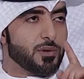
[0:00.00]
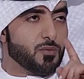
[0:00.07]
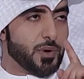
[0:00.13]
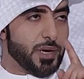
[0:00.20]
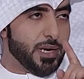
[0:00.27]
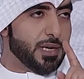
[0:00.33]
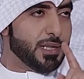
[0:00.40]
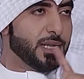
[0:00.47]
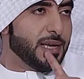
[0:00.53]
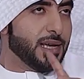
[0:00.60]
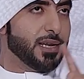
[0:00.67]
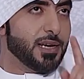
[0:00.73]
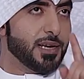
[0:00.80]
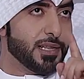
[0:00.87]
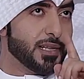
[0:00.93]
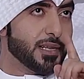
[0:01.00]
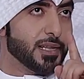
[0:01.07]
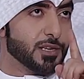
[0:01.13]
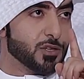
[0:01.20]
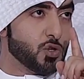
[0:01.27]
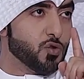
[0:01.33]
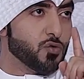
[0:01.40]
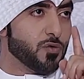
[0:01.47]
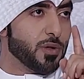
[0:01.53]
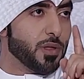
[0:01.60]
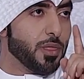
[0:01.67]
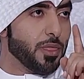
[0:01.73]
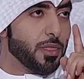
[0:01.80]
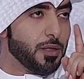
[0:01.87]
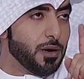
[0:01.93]
الوحيده يعني اللي تقدر تشوف
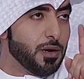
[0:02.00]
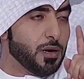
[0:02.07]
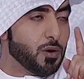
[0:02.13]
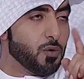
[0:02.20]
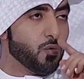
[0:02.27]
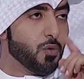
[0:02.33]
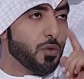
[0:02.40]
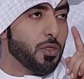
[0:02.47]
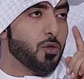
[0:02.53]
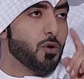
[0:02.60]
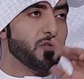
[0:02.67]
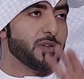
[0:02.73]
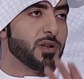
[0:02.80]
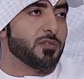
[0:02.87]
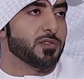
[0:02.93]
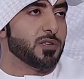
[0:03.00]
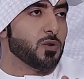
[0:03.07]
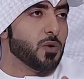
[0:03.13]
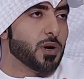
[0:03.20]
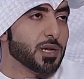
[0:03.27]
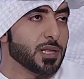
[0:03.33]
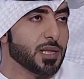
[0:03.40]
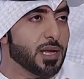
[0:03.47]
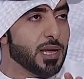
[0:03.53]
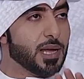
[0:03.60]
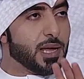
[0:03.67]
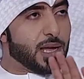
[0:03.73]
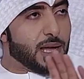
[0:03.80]
الظل والضوء في نفس الوقت نعم